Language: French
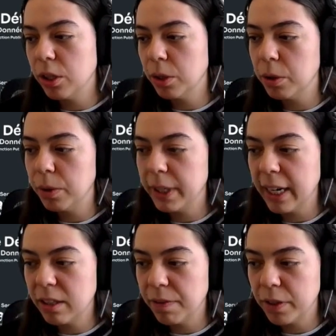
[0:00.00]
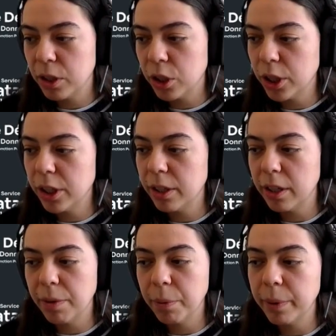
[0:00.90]
so yes, Je vais répondre
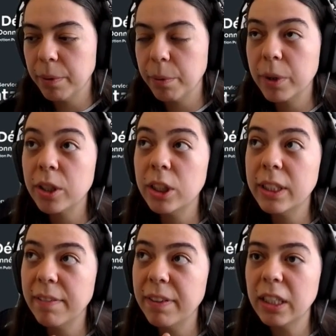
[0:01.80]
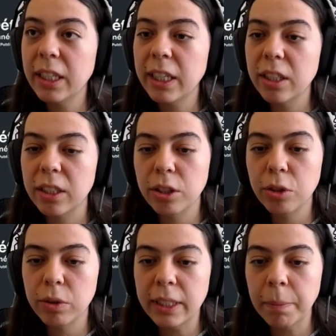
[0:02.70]
en, anglais. Donc, pour la
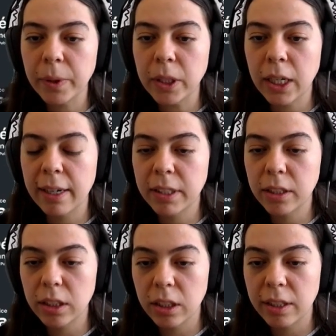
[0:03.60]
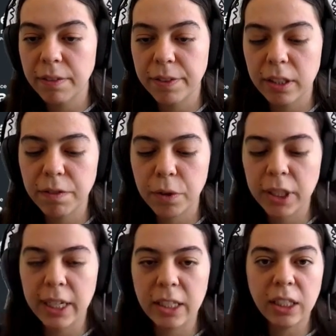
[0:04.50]
partie prévision, clairement, on va rentrer
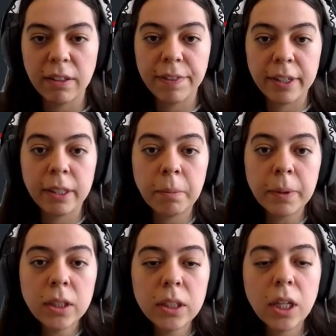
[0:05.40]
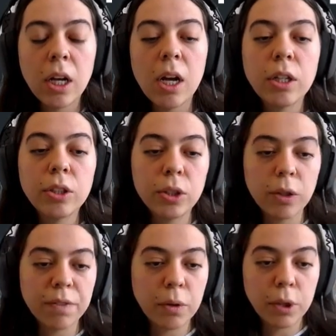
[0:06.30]
dans le détail des différentes
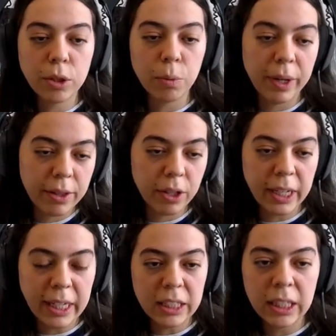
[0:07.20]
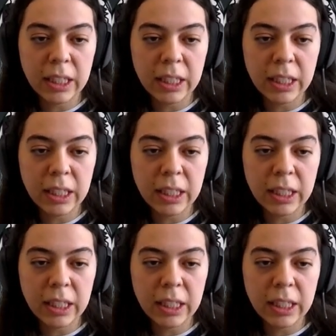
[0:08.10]
variables en matière de